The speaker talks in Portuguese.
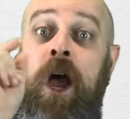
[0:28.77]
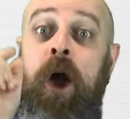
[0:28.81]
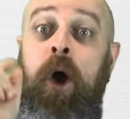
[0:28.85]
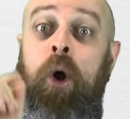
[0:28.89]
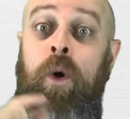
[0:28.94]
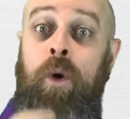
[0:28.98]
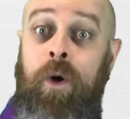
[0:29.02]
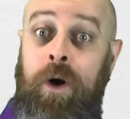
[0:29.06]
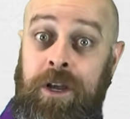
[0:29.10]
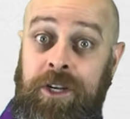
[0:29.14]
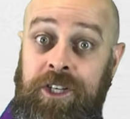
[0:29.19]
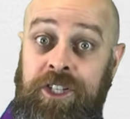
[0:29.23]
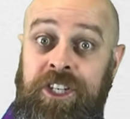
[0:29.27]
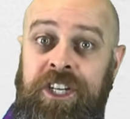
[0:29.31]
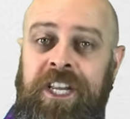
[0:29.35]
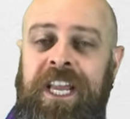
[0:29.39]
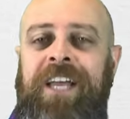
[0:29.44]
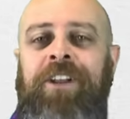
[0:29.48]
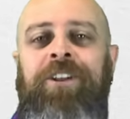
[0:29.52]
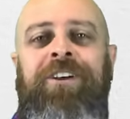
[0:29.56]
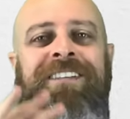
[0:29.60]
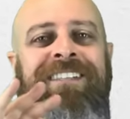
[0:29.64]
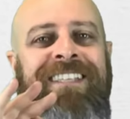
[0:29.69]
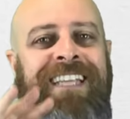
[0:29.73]
Hoje a
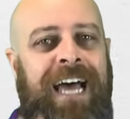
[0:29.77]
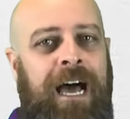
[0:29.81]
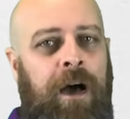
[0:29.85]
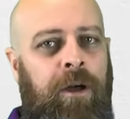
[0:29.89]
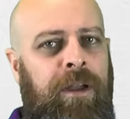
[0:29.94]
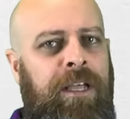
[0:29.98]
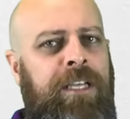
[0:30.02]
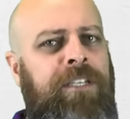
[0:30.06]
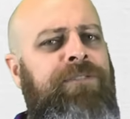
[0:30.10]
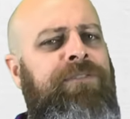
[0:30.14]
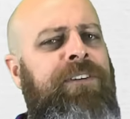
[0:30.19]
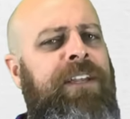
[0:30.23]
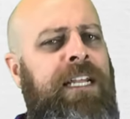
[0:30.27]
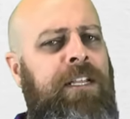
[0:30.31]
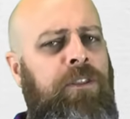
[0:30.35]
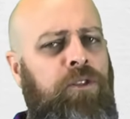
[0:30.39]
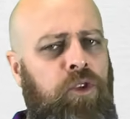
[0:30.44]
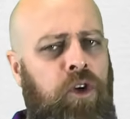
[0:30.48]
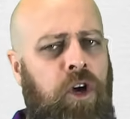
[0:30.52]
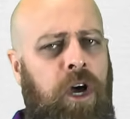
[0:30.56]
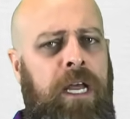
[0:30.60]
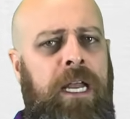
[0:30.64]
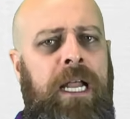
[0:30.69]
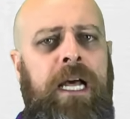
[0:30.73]
nossa aula é
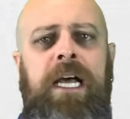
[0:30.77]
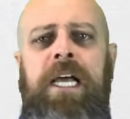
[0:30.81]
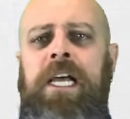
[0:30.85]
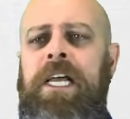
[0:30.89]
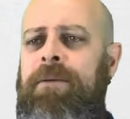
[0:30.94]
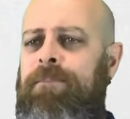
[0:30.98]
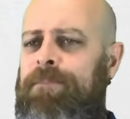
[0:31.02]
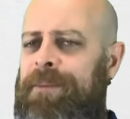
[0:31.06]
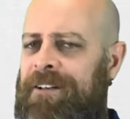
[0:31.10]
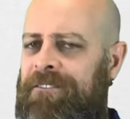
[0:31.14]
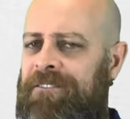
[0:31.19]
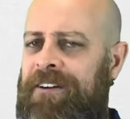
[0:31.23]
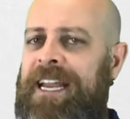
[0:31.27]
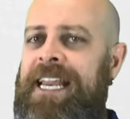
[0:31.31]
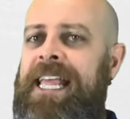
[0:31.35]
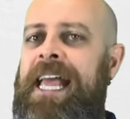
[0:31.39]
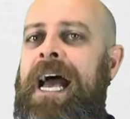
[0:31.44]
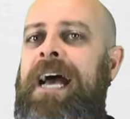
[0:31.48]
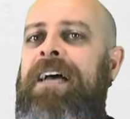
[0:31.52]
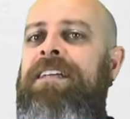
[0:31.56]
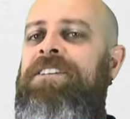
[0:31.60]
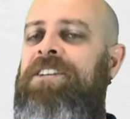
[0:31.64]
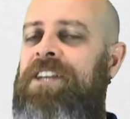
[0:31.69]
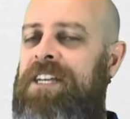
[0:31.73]
diferentona. Para
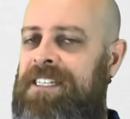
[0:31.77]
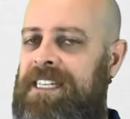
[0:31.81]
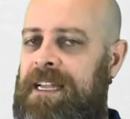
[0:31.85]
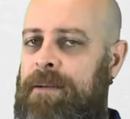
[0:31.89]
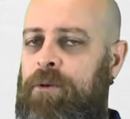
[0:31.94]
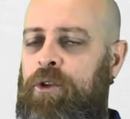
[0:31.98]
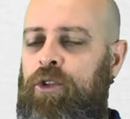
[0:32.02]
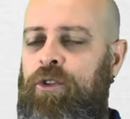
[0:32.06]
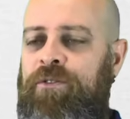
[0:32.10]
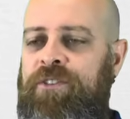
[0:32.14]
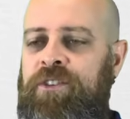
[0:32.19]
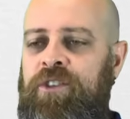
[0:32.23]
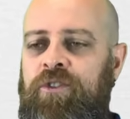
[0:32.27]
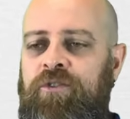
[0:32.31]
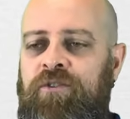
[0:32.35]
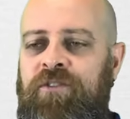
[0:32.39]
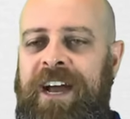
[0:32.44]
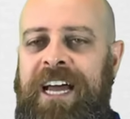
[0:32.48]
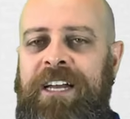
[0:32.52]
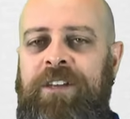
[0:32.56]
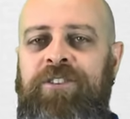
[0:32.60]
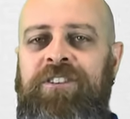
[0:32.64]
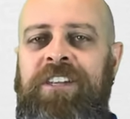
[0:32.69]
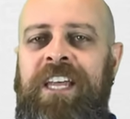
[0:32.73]
variar, você já sabe que eu estou fazendo
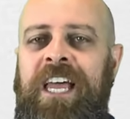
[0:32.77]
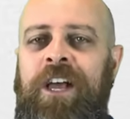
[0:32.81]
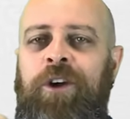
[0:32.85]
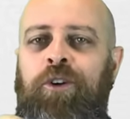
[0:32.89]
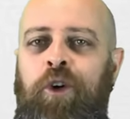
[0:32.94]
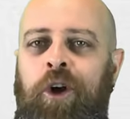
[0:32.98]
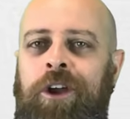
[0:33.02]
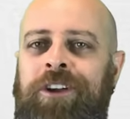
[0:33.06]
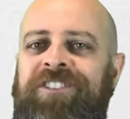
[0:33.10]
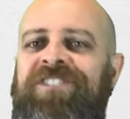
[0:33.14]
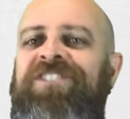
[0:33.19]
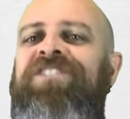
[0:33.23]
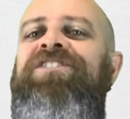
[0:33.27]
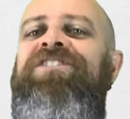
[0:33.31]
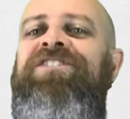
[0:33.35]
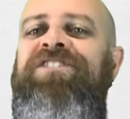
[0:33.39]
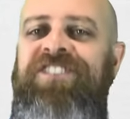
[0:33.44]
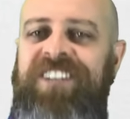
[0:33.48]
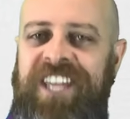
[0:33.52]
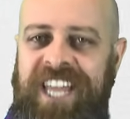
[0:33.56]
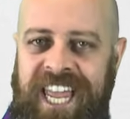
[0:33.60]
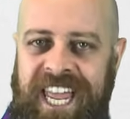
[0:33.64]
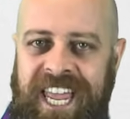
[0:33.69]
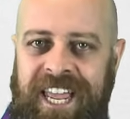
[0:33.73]
vários
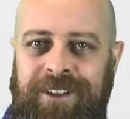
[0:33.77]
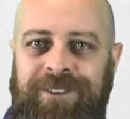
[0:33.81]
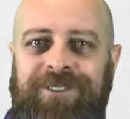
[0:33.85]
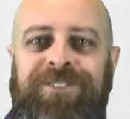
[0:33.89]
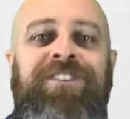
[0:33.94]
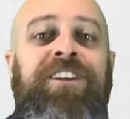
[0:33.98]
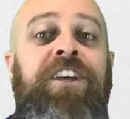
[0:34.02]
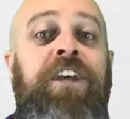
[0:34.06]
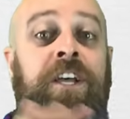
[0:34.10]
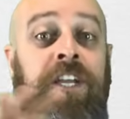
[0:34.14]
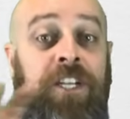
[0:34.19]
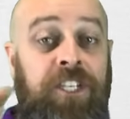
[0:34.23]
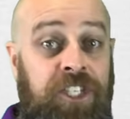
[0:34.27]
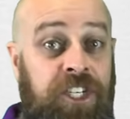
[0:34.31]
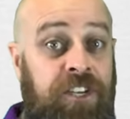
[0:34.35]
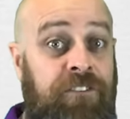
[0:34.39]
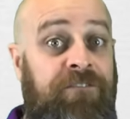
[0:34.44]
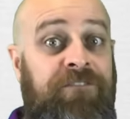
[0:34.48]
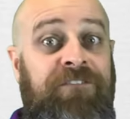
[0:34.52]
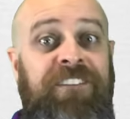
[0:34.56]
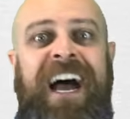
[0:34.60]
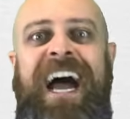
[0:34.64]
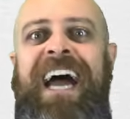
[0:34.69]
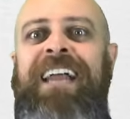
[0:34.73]
recortezinhos de
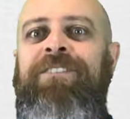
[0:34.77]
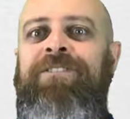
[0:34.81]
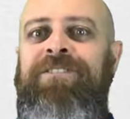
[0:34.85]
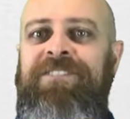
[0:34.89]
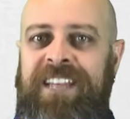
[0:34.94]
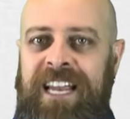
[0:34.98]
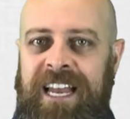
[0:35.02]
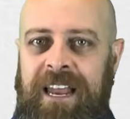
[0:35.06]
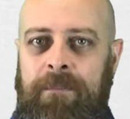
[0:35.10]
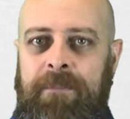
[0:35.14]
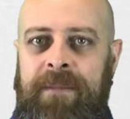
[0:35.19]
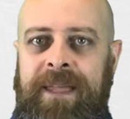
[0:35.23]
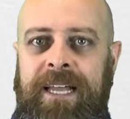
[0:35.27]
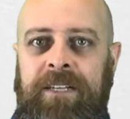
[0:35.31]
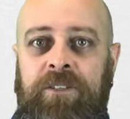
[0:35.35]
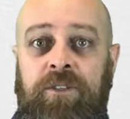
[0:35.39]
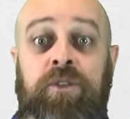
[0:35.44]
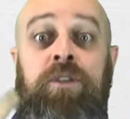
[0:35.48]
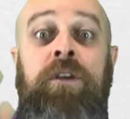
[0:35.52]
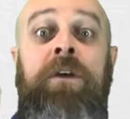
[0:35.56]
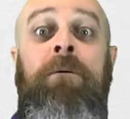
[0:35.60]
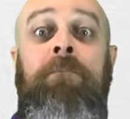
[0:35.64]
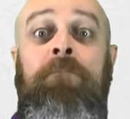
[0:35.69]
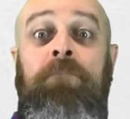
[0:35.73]
vários
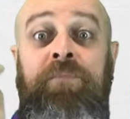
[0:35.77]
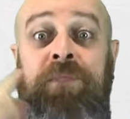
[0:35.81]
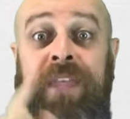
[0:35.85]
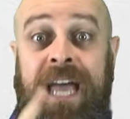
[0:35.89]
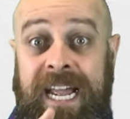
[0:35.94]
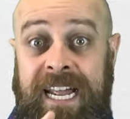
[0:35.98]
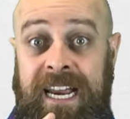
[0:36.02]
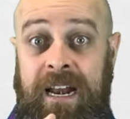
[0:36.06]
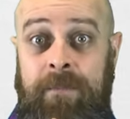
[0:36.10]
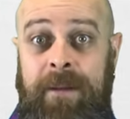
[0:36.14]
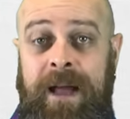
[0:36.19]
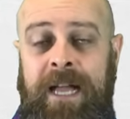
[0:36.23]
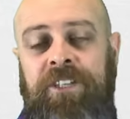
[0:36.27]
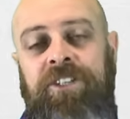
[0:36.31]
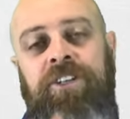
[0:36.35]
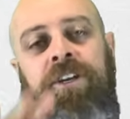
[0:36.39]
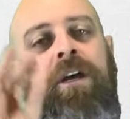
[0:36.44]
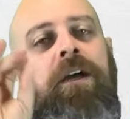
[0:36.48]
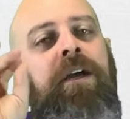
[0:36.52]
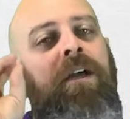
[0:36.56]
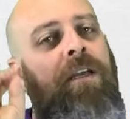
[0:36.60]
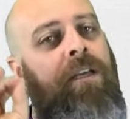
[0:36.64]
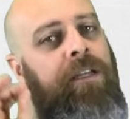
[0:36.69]
elementos da gramática.